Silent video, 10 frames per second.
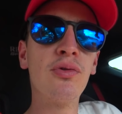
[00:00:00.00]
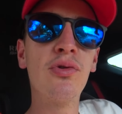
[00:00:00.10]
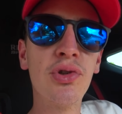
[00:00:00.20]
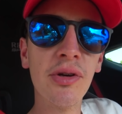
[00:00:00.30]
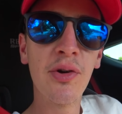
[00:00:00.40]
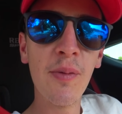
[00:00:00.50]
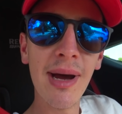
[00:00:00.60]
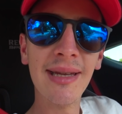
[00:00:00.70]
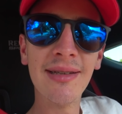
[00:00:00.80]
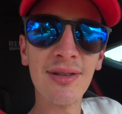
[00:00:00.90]
coup, je suis le
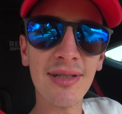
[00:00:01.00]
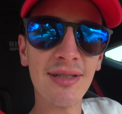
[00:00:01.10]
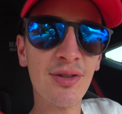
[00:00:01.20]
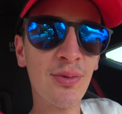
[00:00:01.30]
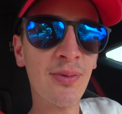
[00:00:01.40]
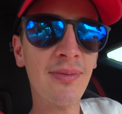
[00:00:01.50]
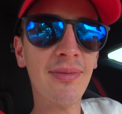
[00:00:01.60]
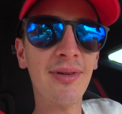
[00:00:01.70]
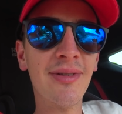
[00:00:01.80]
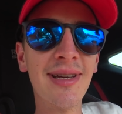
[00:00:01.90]
cobaye des sensations.
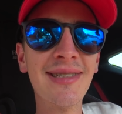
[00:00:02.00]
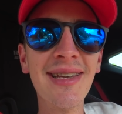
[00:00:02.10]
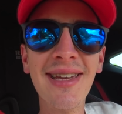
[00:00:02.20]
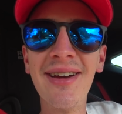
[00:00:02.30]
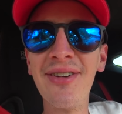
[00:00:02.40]
On va essayer